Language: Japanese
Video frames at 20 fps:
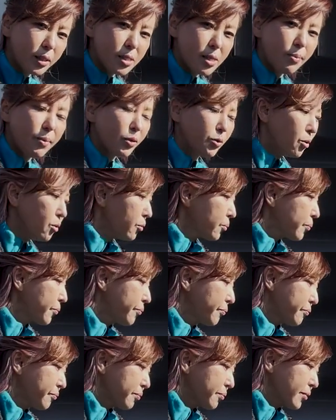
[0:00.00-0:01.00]
様の
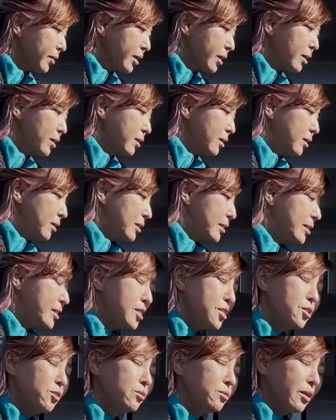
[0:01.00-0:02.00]

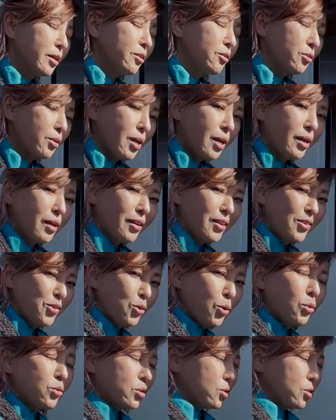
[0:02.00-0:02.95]
自由なので、どう